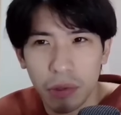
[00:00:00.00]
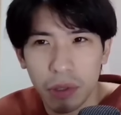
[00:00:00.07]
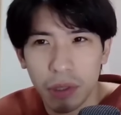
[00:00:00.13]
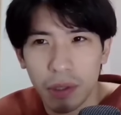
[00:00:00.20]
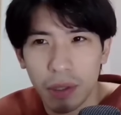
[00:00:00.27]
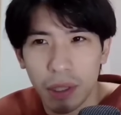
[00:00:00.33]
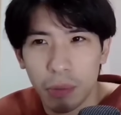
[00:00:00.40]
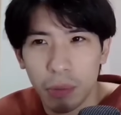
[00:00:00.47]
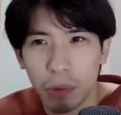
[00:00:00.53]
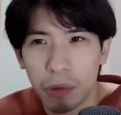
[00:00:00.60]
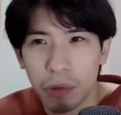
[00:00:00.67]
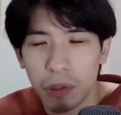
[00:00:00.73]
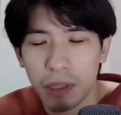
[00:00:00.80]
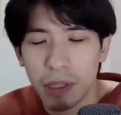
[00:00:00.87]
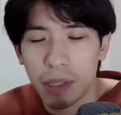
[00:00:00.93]
対この人には
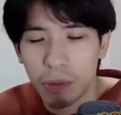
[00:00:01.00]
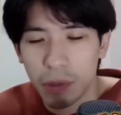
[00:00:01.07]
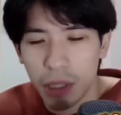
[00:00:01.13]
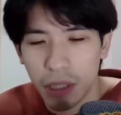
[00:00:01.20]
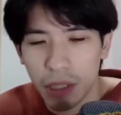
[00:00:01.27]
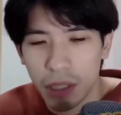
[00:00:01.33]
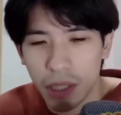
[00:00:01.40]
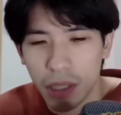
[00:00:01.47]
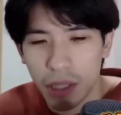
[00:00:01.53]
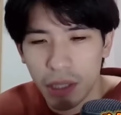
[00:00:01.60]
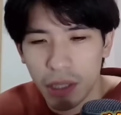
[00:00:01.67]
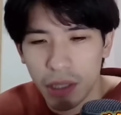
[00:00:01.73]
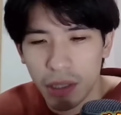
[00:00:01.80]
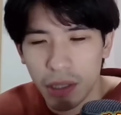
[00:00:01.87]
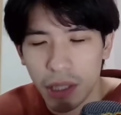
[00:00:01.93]
ボールすら持たせちゃい
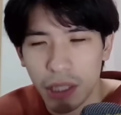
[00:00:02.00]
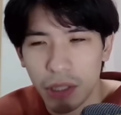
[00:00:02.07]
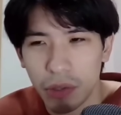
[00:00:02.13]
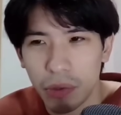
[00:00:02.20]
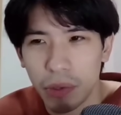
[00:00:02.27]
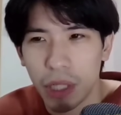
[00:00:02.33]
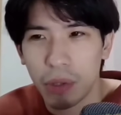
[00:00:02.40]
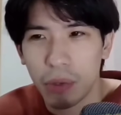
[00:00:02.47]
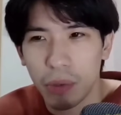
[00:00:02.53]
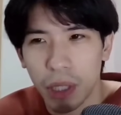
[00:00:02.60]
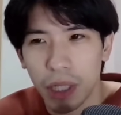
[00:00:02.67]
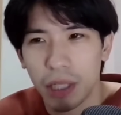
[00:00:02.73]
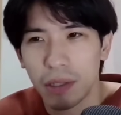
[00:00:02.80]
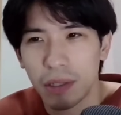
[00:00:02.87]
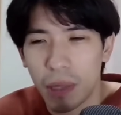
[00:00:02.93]
けないっていう選手を
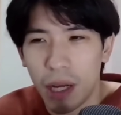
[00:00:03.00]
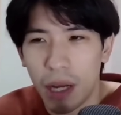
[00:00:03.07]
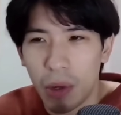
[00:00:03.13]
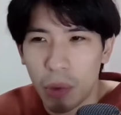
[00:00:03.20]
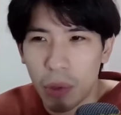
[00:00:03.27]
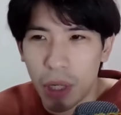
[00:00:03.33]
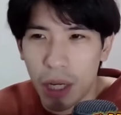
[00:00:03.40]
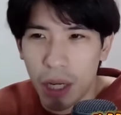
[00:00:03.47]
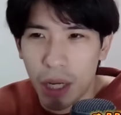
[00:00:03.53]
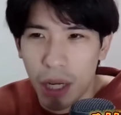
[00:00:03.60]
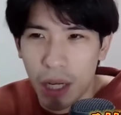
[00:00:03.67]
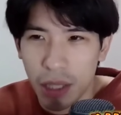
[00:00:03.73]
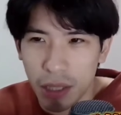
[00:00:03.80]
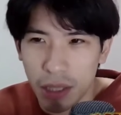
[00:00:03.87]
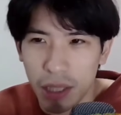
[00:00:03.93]
レッドガイ。まあ、青
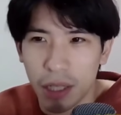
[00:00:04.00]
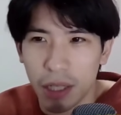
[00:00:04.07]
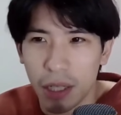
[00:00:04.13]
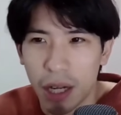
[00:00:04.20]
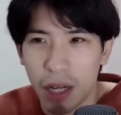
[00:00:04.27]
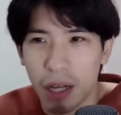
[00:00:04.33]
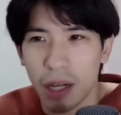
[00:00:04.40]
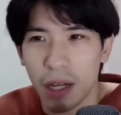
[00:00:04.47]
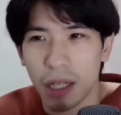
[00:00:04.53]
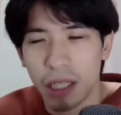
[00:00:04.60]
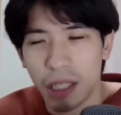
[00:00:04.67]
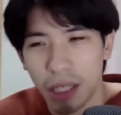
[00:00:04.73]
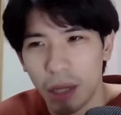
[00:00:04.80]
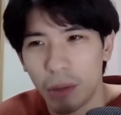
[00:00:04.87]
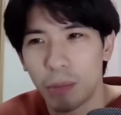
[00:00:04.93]
が安全、赤
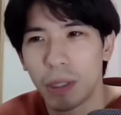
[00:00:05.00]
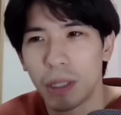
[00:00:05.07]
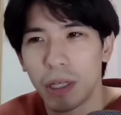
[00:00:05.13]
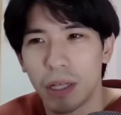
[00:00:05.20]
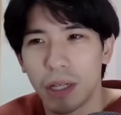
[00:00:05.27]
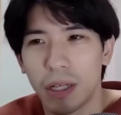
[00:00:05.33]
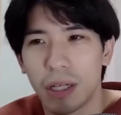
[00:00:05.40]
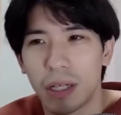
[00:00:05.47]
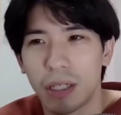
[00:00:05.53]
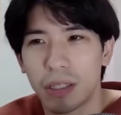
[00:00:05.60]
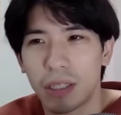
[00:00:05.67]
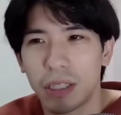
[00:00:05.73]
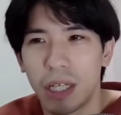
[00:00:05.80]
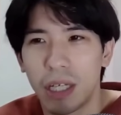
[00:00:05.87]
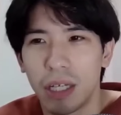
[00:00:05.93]
が危険みたいな
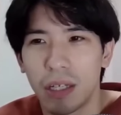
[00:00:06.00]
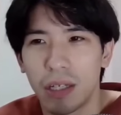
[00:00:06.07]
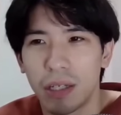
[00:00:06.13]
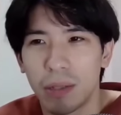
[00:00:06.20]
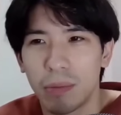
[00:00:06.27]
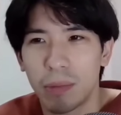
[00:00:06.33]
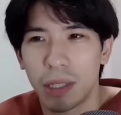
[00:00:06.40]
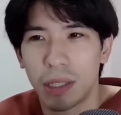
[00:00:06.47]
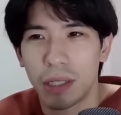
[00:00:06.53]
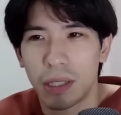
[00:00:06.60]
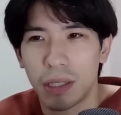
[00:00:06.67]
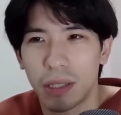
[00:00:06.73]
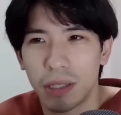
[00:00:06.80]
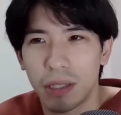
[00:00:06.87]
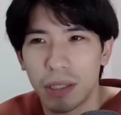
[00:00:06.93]
感じで、
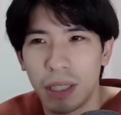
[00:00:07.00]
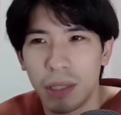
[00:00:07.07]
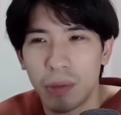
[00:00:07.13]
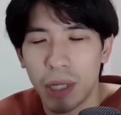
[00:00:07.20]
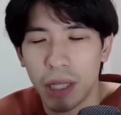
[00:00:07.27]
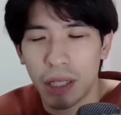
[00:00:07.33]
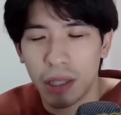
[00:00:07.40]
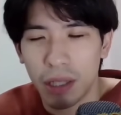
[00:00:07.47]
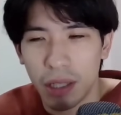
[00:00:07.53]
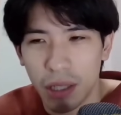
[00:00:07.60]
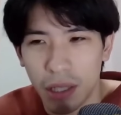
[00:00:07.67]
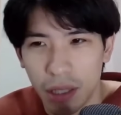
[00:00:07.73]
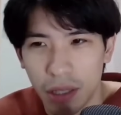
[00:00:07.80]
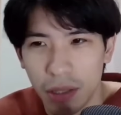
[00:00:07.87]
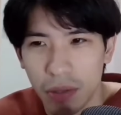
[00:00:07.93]
まあ、言い分けてい
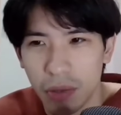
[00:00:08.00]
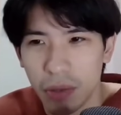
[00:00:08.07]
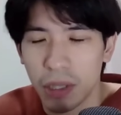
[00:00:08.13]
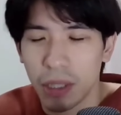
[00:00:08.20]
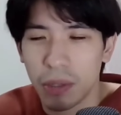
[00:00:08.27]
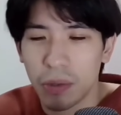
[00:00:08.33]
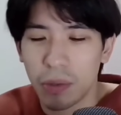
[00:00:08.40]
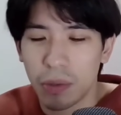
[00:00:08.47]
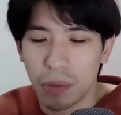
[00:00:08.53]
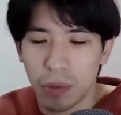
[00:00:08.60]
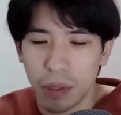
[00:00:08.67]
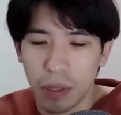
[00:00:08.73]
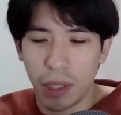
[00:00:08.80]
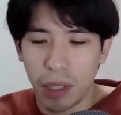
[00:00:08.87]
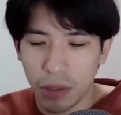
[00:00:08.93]
たりするんだけど、
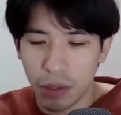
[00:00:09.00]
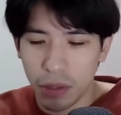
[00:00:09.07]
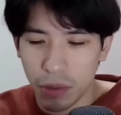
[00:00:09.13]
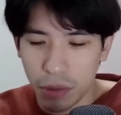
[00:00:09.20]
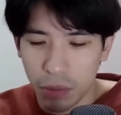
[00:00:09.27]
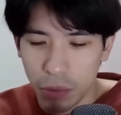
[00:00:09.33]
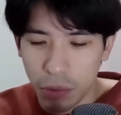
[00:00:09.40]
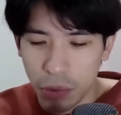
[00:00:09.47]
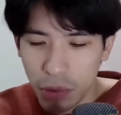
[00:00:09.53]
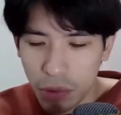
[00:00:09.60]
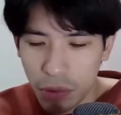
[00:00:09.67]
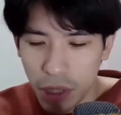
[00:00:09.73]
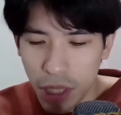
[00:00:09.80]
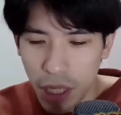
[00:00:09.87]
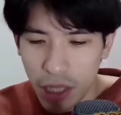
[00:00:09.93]
いわゆるその
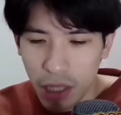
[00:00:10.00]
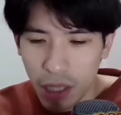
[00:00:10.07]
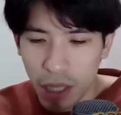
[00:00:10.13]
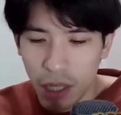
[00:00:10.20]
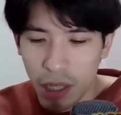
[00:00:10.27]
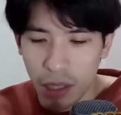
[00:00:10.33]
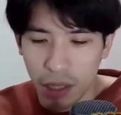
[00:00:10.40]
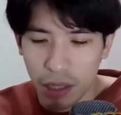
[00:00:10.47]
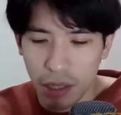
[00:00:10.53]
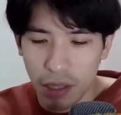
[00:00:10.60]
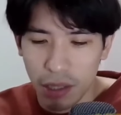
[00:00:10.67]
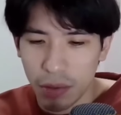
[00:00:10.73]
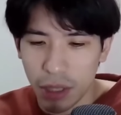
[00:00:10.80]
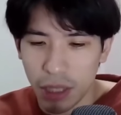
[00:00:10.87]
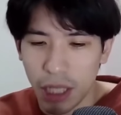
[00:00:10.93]
ブルーガイが、
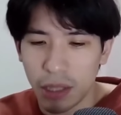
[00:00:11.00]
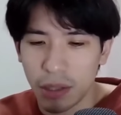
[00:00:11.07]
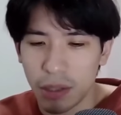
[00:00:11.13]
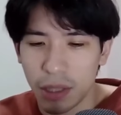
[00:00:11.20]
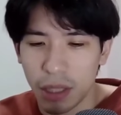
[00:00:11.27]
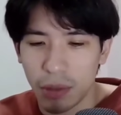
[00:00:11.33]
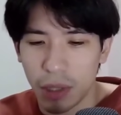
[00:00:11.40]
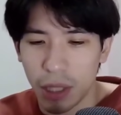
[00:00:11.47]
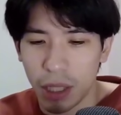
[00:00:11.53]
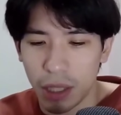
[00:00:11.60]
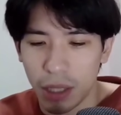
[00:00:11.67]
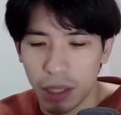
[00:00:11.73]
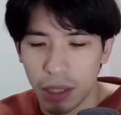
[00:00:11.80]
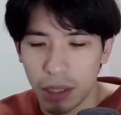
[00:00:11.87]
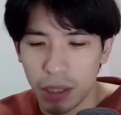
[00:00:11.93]
そのサンズに
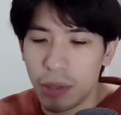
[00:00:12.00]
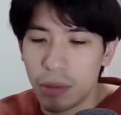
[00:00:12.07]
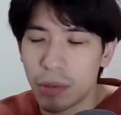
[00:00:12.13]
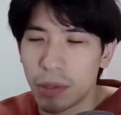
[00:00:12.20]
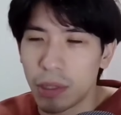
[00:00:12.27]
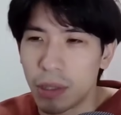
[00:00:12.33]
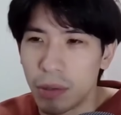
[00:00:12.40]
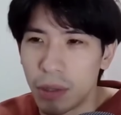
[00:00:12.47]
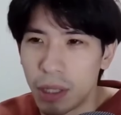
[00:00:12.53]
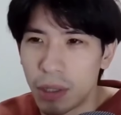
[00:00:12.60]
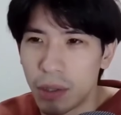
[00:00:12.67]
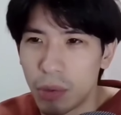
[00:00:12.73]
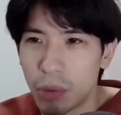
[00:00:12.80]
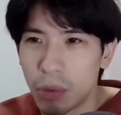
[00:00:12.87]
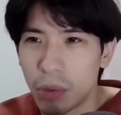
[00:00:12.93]
はいるんだよね。